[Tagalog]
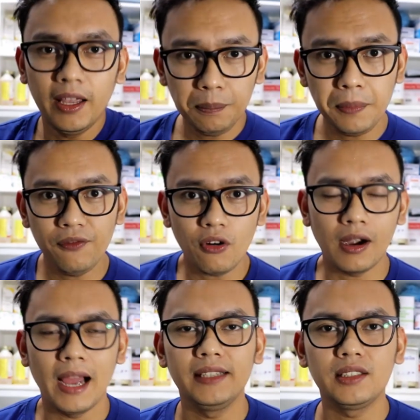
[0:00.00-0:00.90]
And
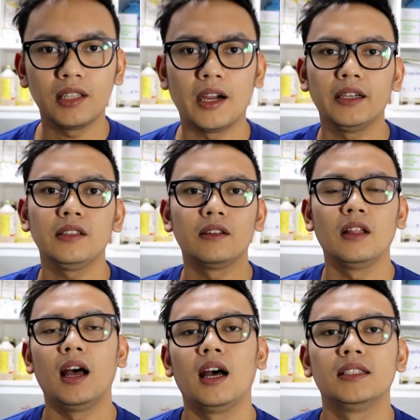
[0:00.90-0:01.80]
before I start
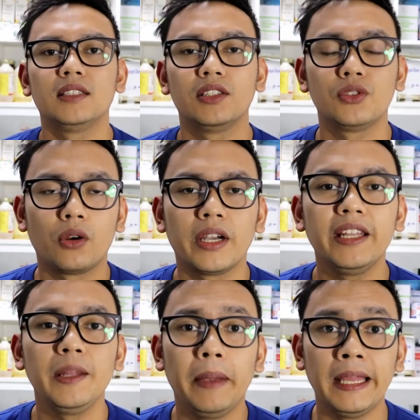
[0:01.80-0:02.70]
uh, sa
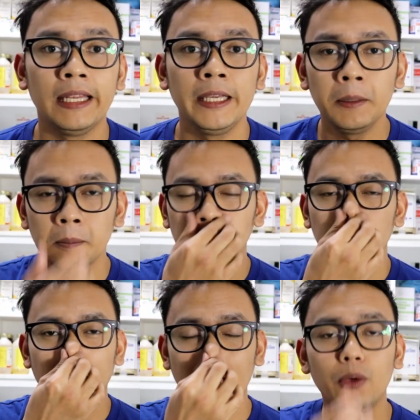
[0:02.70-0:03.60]
story ni Bailey,
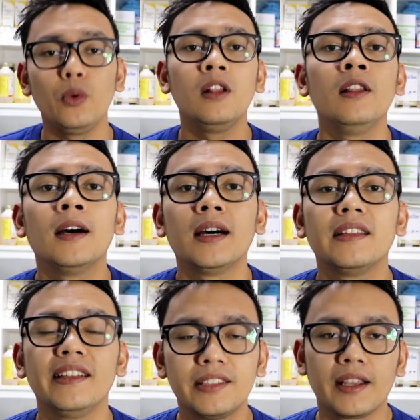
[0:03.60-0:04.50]
I will
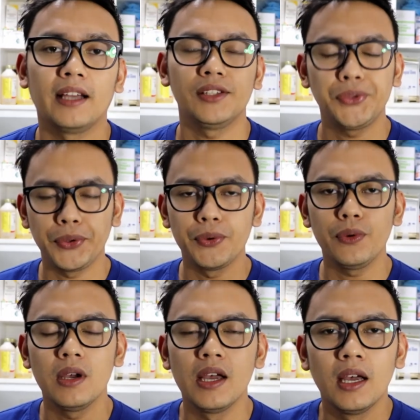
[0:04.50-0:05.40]
uh, discuss to you
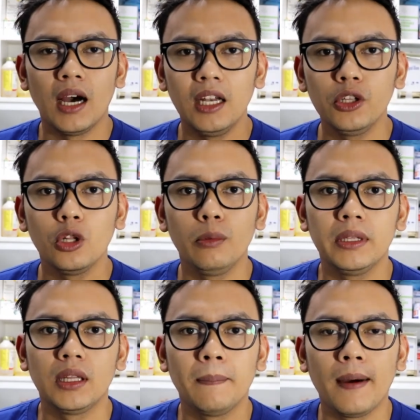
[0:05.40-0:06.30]
a little
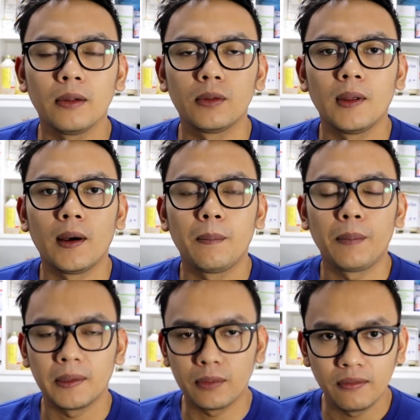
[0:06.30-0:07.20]
bit about uh,
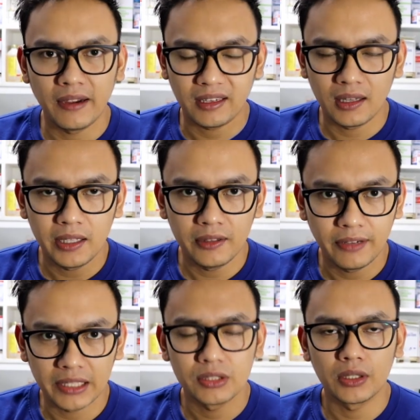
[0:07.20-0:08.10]
parvoviral
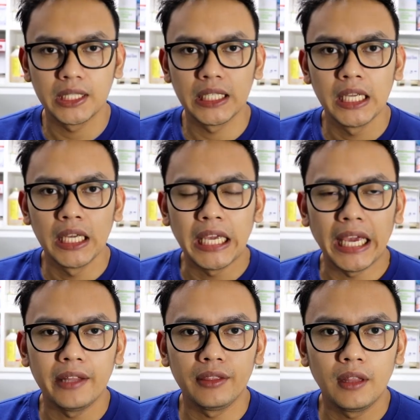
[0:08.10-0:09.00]
infection
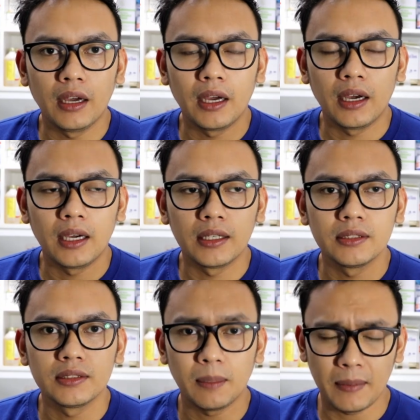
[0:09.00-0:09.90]
and
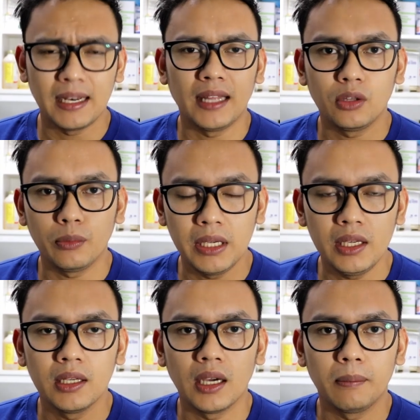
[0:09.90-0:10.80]
uh, some
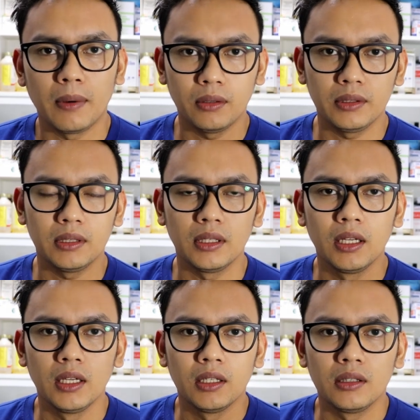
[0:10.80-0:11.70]
anatomy about
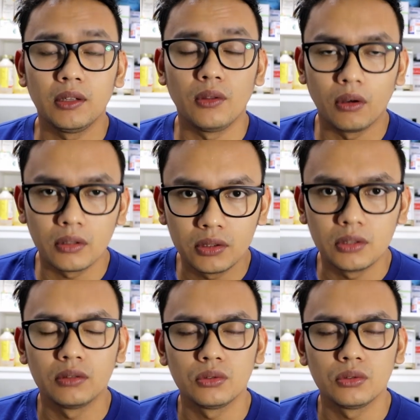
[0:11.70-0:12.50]
the dogs.